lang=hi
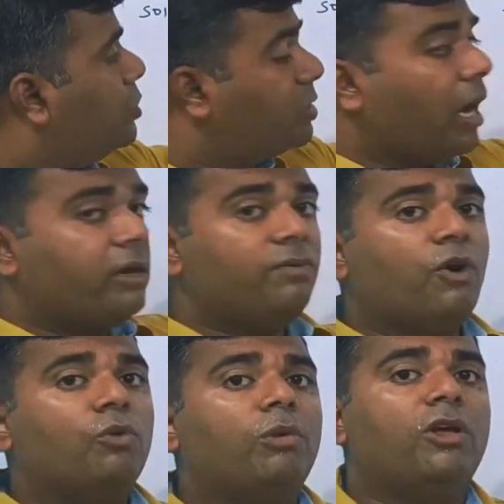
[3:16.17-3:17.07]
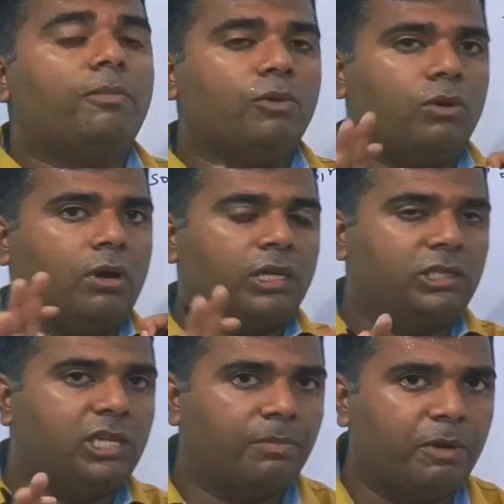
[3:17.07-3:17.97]
जो स्टैंडर्ड फार्मूला है आपको
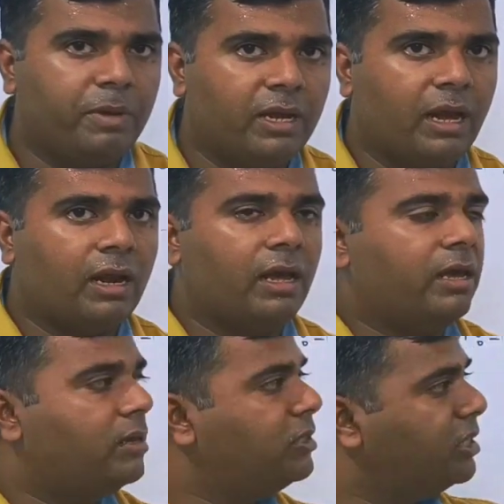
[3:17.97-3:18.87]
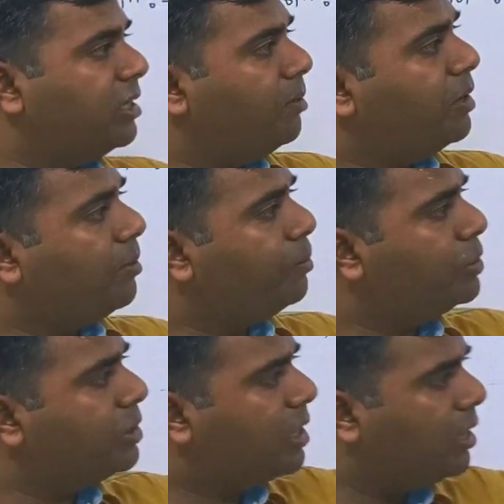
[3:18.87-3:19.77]
अच्छी तरह प्रिपेयर करना है जितने भी
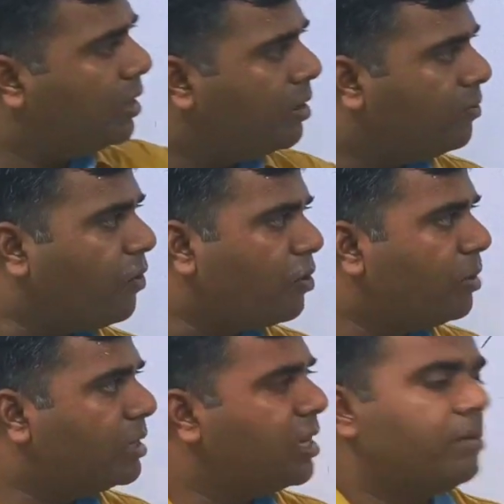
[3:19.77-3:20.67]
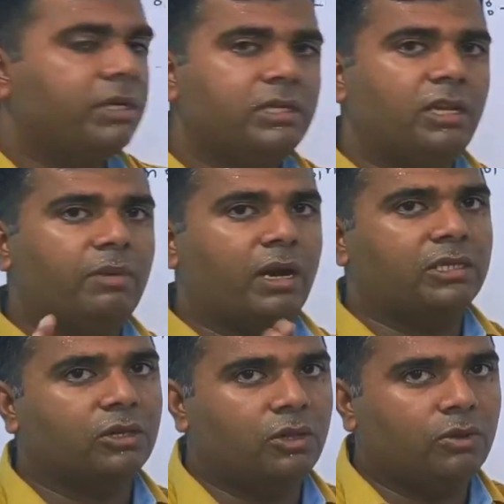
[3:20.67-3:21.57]
कंपोजिट के फार्मूलाज आप इजीली
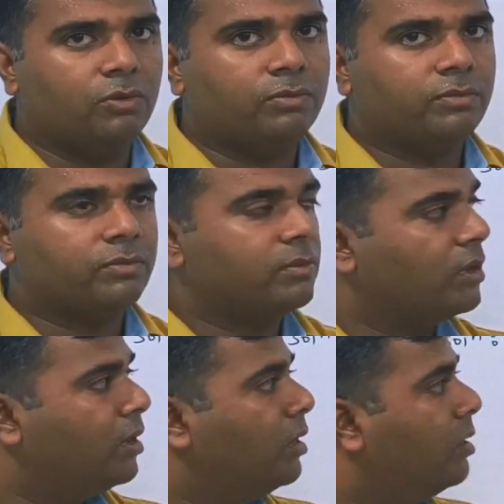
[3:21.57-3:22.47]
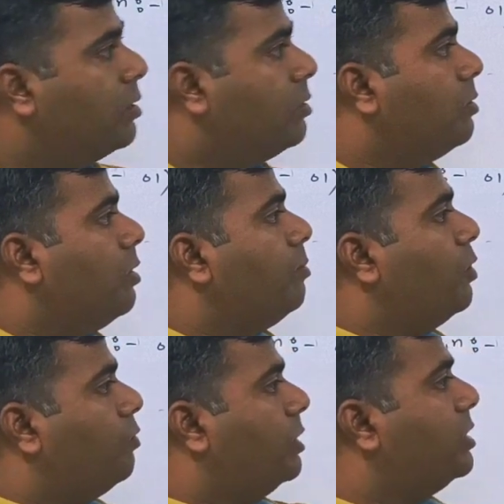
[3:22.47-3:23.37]
बना सकते हो तो
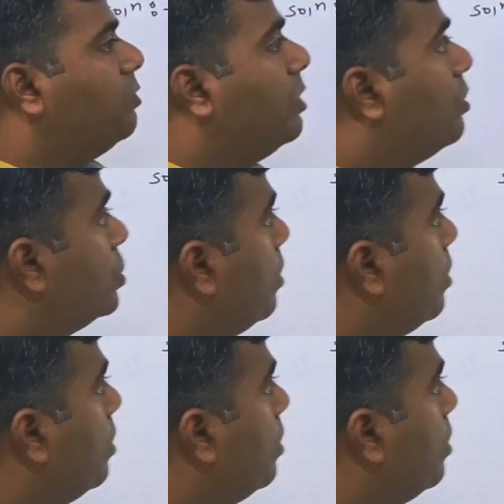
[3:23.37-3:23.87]
हम लोग क्वेश्चन वन